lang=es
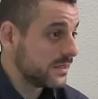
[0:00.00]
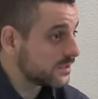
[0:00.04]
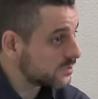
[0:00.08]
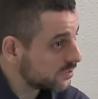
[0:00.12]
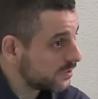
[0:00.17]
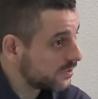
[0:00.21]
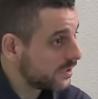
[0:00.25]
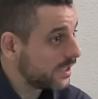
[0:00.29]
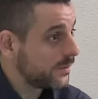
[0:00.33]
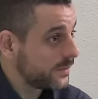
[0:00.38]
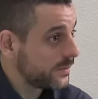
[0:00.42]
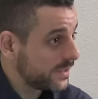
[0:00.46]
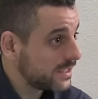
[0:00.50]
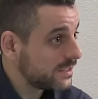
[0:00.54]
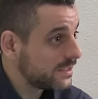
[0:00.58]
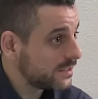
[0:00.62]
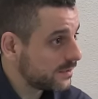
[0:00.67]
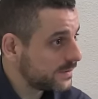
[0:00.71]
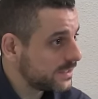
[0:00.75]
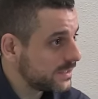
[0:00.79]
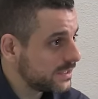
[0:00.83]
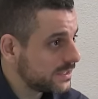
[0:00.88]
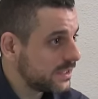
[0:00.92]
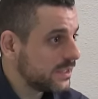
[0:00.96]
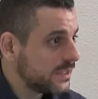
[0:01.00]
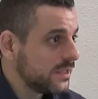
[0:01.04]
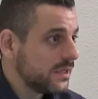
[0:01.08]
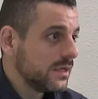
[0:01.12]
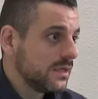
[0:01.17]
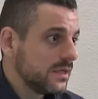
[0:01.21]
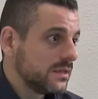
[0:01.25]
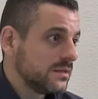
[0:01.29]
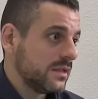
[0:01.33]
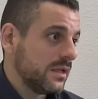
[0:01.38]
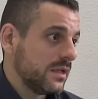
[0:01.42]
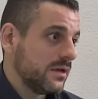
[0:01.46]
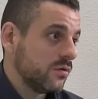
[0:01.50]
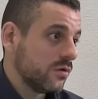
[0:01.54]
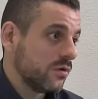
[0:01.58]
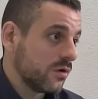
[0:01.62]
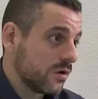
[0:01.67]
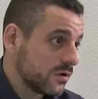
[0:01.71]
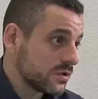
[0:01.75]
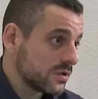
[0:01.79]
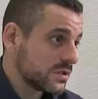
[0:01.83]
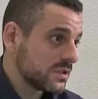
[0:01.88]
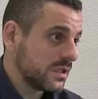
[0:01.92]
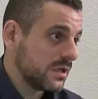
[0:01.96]
y eso evidentemente tiene un
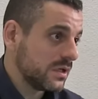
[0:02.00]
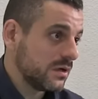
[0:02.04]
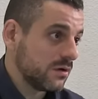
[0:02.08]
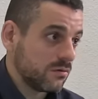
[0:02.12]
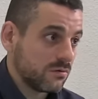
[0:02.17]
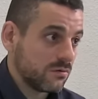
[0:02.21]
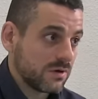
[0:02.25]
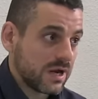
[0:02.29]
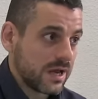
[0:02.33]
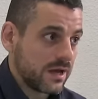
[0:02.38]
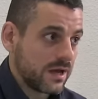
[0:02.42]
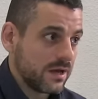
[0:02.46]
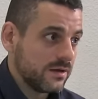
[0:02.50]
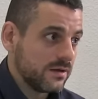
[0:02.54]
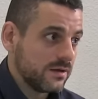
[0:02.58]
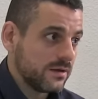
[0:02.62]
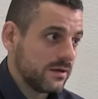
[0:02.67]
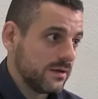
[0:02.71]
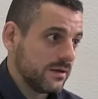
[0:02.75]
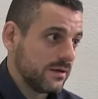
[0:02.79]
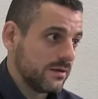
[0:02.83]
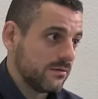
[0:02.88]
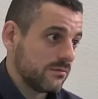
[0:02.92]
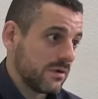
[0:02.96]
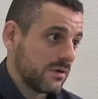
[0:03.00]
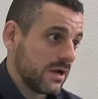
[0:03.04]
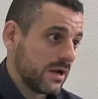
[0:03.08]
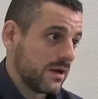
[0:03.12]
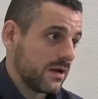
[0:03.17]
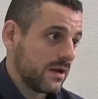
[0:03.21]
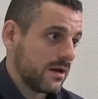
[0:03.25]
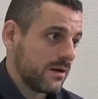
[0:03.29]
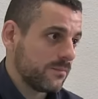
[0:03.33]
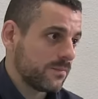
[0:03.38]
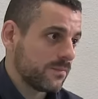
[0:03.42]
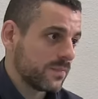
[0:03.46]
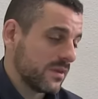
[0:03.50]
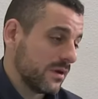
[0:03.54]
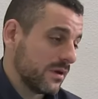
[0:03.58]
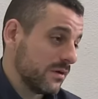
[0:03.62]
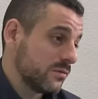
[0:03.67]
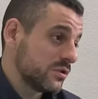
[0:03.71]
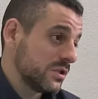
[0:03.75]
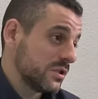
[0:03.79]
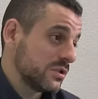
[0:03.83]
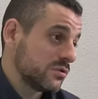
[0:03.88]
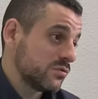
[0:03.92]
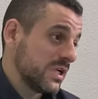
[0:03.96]
coste o una, eh,
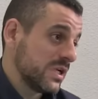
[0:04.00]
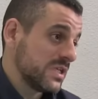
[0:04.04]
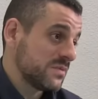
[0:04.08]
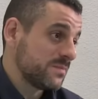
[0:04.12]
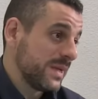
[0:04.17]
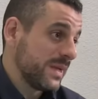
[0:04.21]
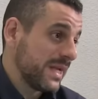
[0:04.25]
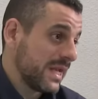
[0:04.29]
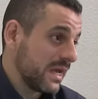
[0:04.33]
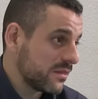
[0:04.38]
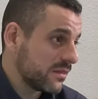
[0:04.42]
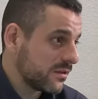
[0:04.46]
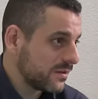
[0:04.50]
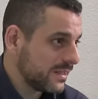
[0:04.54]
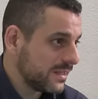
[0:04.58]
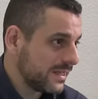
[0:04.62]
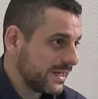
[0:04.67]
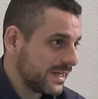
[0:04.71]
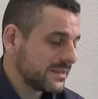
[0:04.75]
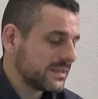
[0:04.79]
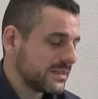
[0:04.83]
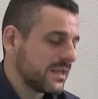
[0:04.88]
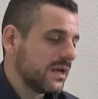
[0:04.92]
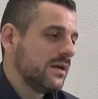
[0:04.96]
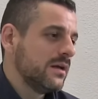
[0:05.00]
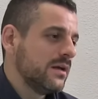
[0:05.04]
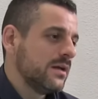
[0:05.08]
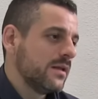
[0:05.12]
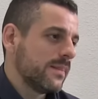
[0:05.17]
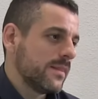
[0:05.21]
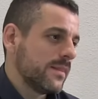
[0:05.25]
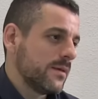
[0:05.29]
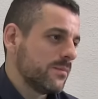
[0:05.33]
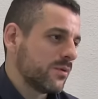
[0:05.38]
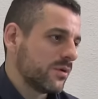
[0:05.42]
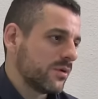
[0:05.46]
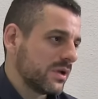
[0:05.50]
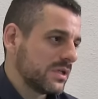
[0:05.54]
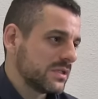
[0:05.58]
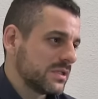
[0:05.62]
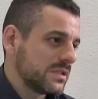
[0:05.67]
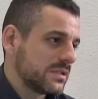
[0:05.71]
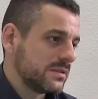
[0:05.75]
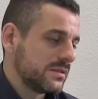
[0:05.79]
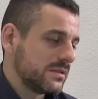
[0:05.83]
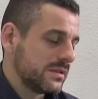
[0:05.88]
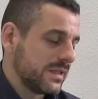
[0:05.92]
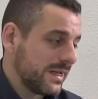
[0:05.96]
digamos, es una explicación directa de por qué
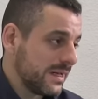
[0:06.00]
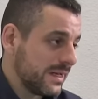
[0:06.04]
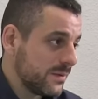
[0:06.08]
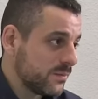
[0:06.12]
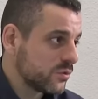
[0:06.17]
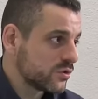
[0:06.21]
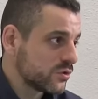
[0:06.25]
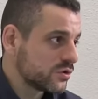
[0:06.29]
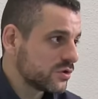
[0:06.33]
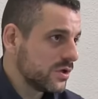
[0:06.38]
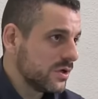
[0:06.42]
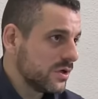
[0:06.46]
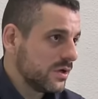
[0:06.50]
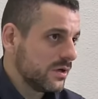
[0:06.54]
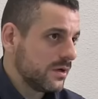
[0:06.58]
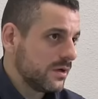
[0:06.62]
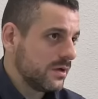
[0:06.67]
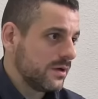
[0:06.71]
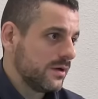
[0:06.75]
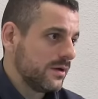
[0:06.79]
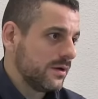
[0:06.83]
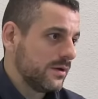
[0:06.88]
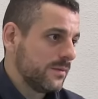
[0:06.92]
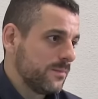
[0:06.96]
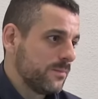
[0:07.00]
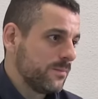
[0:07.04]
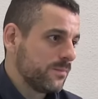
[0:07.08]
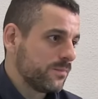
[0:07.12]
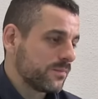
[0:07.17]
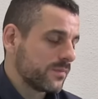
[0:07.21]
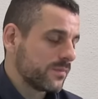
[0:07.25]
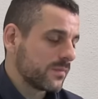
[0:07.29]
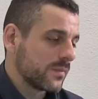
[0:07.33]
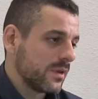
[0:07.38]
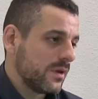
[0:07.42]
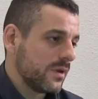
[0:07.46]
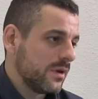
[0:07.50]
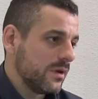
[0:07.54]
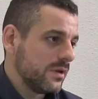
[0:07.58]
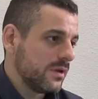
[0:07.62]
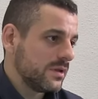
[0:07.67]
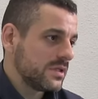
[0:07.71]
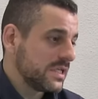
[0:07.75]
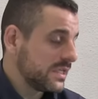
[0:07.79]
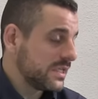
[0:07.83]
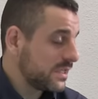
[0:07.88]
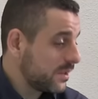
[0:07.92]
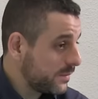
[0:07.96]
tenemos 7 em,
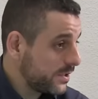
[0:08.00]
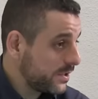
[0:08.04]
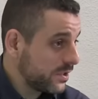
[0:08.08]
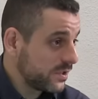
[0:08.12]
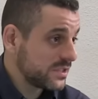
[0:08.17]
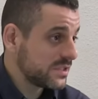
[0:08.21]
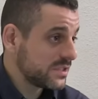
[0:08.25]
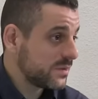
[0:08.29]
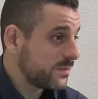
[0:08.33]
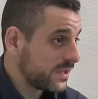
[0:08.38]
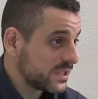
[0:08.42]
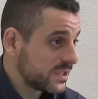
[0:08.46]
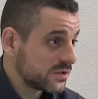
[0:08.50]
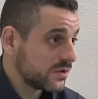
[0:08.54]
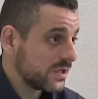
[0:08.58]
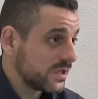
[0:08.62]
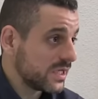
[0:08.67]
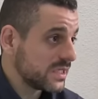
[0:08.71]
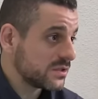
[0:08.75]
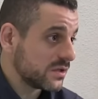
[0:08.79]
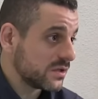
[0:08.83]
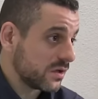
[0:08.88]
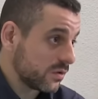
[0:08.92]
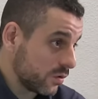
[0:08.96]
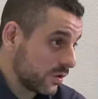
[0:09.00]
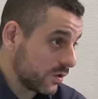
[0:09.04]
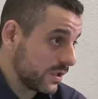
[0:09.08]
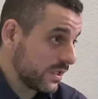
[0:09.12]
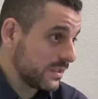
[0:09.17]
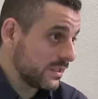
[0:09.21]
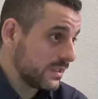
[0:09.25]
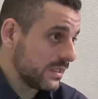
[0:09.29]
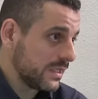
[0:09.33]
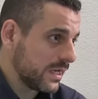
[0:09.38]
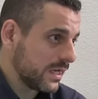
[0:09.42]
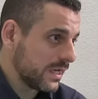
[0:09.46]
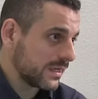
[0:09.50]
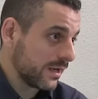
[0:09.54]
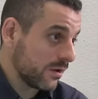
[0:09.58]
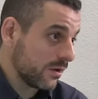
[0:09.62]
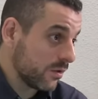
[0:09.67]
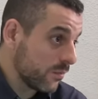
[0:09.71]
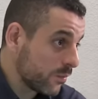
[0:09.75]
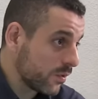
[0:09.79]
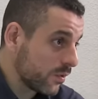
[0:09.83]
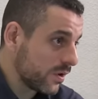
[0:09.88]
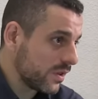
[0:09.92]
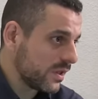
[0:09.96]
eh, millones de personas hoy en día que
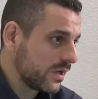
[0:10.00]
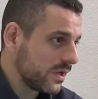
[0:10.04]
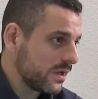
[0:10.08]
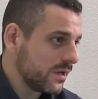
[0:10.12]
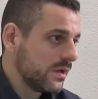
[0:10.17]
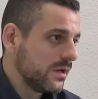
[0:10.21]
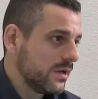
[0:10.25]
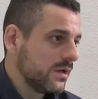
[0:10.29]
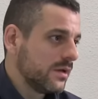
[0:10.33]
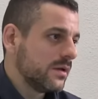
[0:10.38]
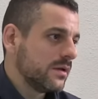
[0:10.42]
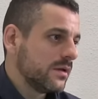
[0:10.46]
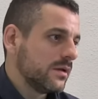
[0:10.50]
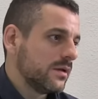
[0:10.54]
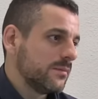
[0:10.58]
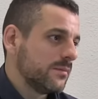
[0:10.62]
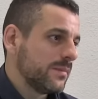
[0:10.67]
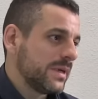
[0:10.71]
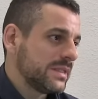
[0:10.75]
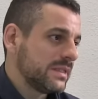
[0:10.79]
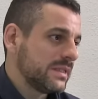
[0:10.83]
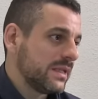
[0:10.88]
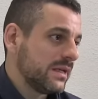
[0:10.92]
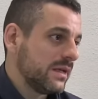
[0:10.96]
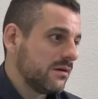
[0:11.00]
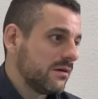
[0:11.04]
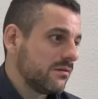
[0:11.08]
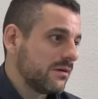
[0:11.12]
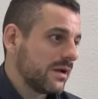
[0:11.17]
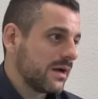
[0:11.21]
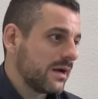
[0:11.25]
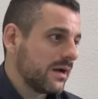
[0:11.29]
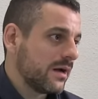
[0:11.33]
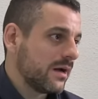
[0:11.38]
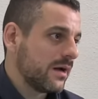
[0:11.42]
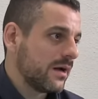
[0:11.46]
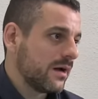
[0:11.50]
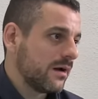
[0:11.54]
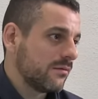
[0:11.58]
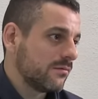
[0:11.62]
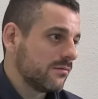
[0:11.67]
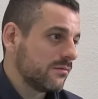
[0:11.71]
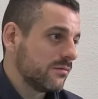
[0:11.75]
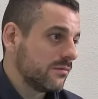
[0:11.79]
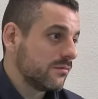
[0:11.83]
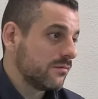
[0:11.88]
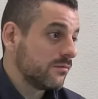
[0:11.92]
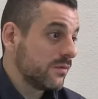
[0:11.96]
no pueden eh, mantener
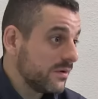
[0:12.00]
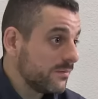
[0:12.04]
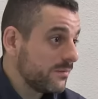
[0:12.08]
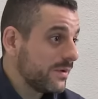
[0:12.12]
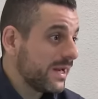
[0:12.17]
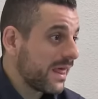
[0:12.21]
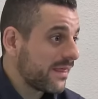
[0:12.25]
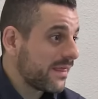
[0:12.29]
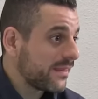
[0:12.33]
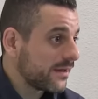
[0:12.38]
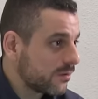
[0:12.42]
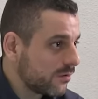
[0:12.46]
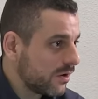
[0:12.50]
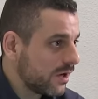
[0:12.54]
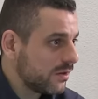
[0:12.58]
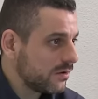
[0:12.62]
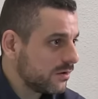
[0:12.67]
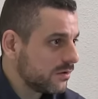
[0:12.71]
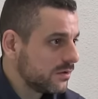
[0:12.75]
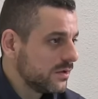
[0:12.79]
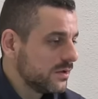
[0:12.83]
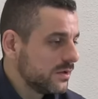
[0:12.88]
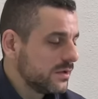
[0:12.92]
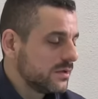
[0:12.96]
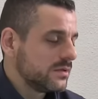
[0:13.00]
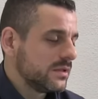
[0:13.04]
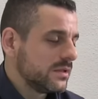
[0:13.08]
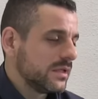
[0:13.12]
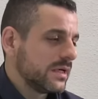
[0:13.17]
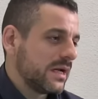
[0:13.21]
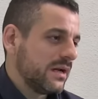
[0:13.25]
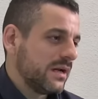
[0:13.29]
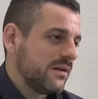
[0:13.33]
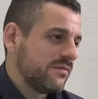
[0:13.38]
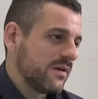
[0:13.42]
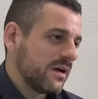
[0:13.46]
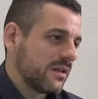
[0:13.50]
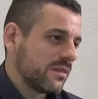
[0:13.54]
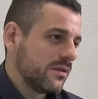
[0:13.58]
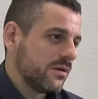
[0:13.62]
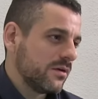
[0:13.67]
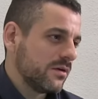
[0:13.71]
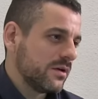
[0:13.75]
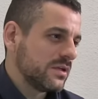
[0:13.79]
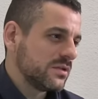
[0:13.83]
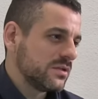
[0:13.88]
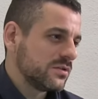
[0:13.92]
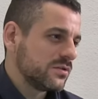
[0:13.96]
un nivel adecuado de
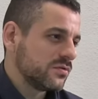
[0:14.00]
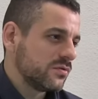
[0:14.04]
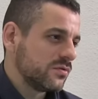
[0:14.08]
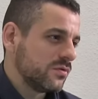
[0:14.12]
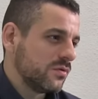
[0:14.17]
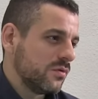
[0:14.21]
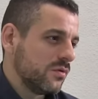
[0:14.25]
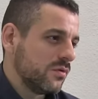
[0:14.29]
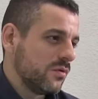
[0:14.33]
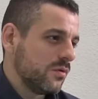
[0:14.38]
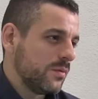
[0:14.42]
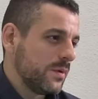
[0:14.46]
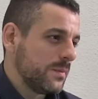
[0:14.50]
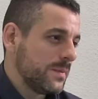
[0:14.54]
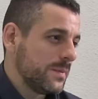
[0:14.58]
calefacción en su